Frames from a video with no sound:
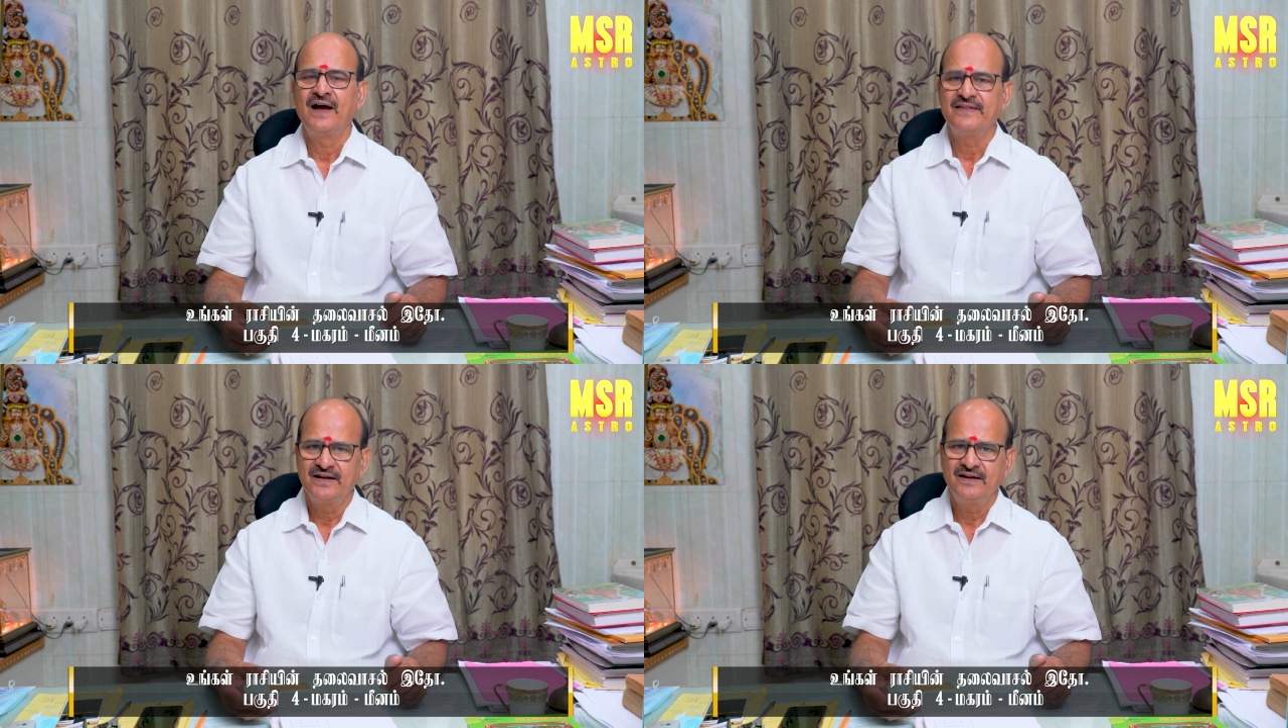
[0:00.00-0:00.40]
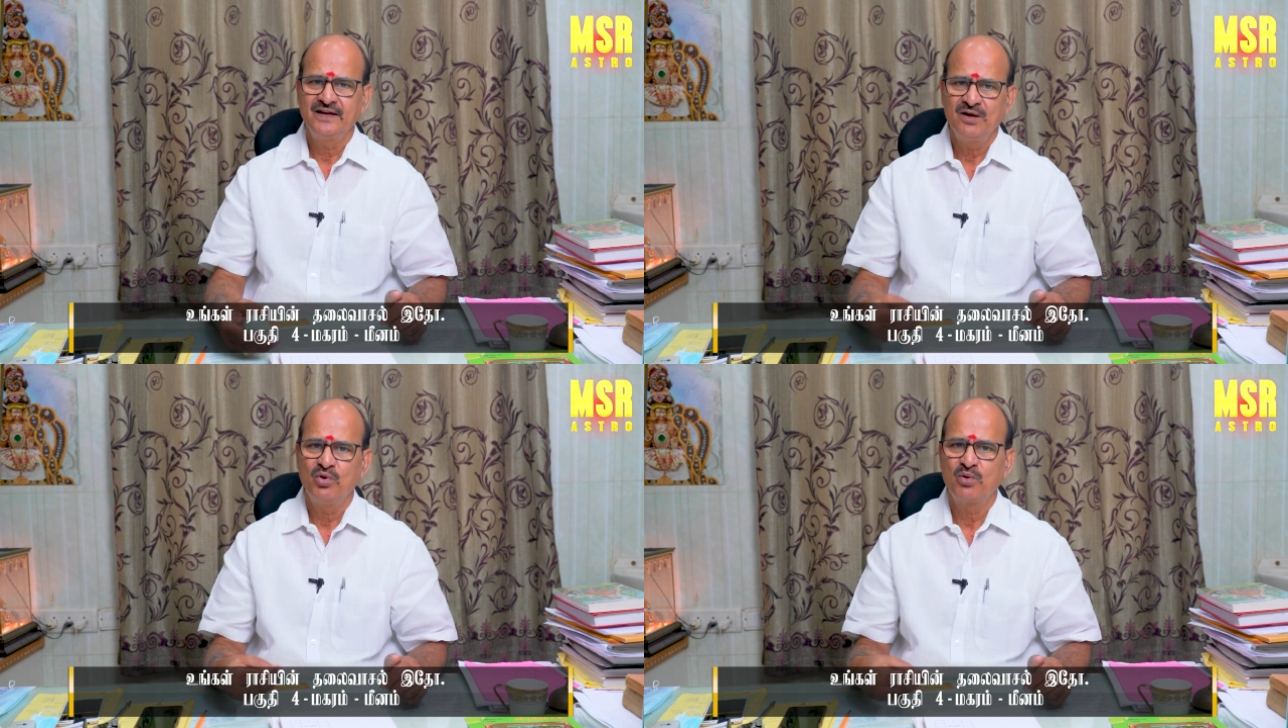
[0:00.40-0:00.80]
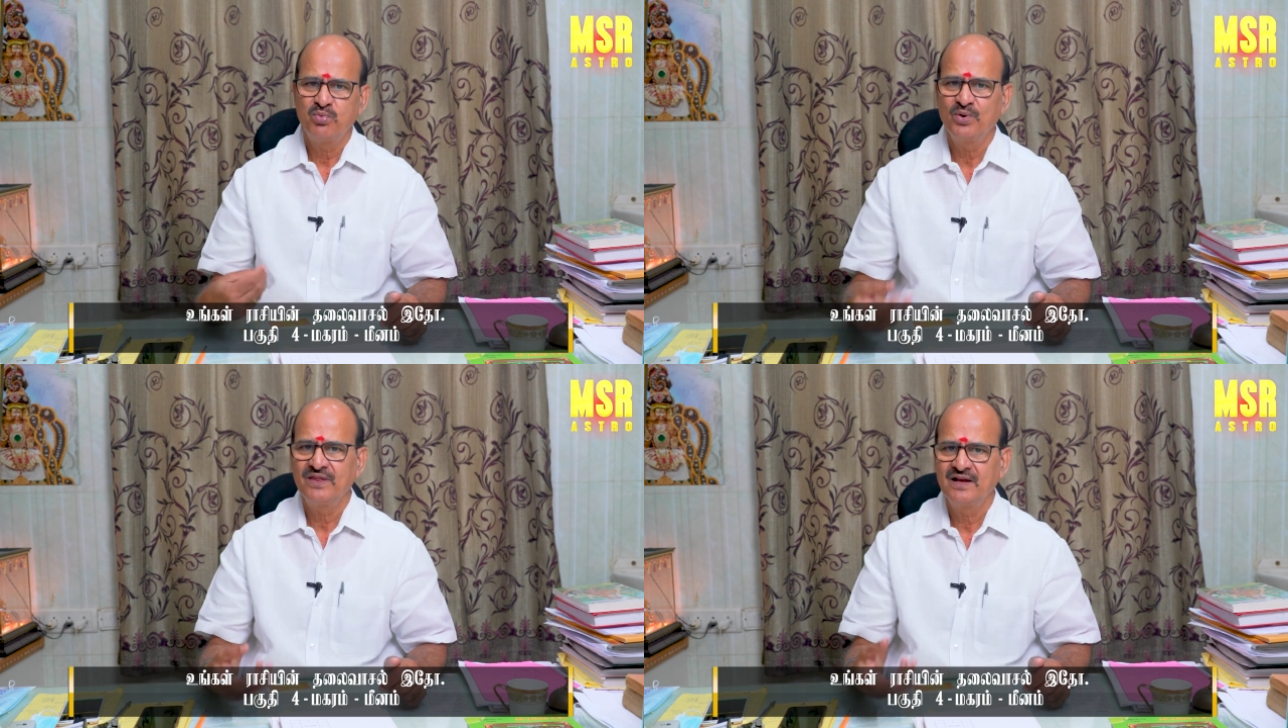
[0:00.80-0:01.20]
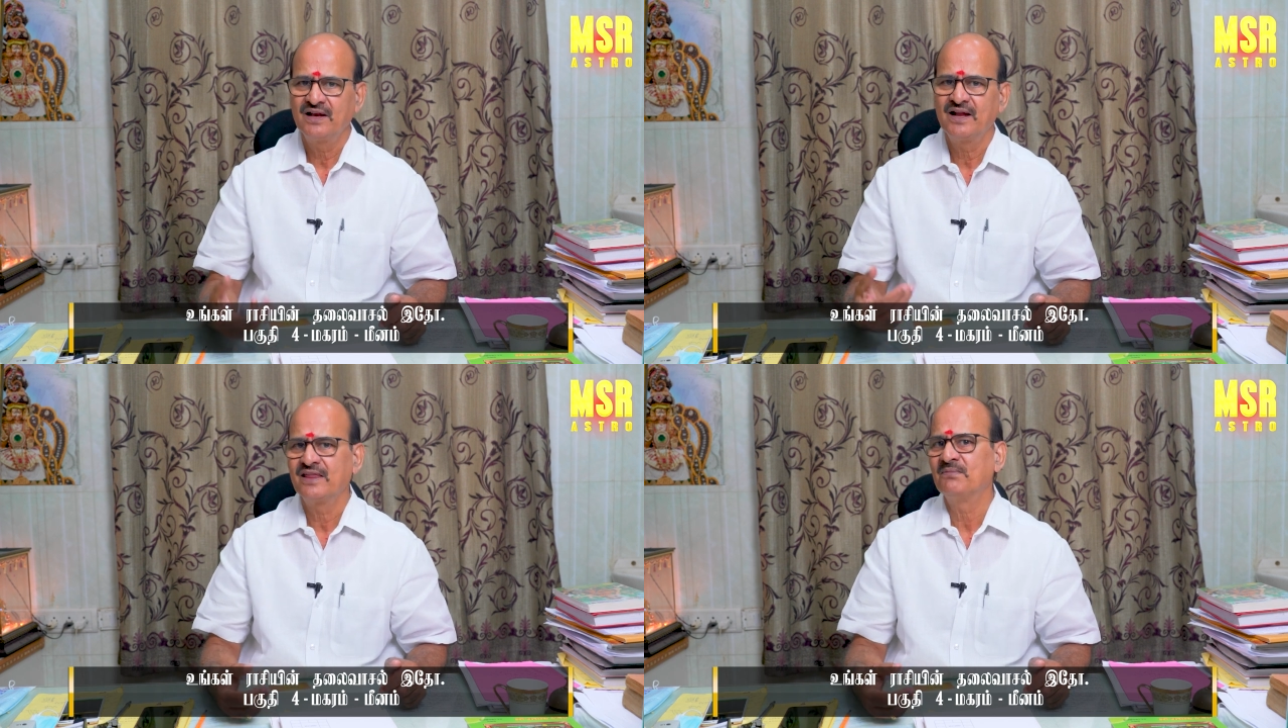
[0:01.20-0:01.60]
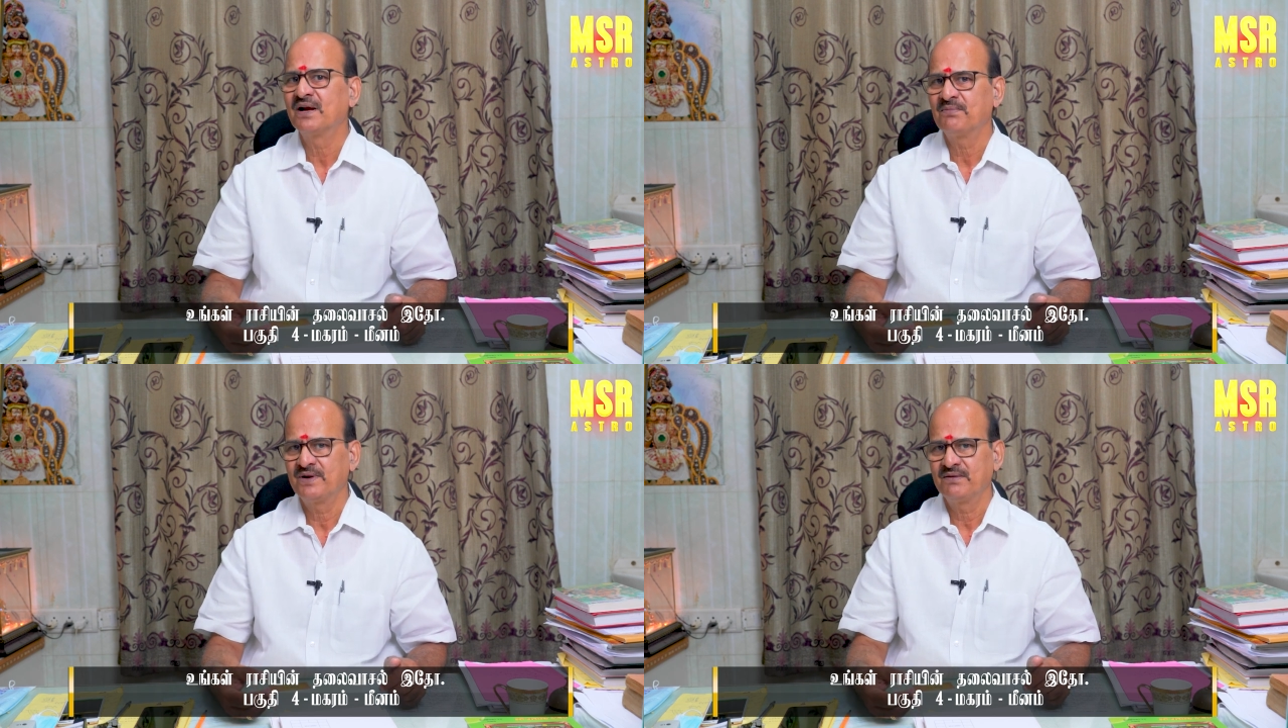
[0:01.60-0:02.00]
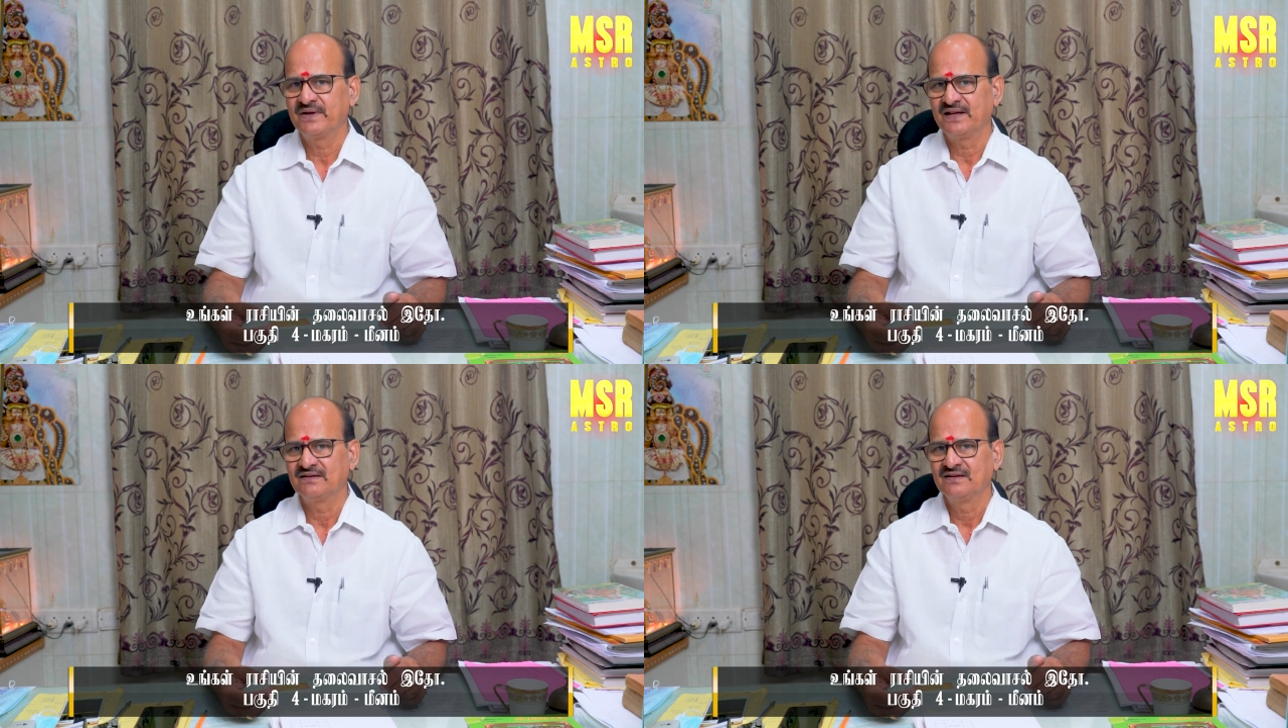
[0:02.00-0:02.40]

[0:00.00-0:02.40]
அது என்னென்னா ஒரு புரிதல் இல்லாத மனப்பான்மை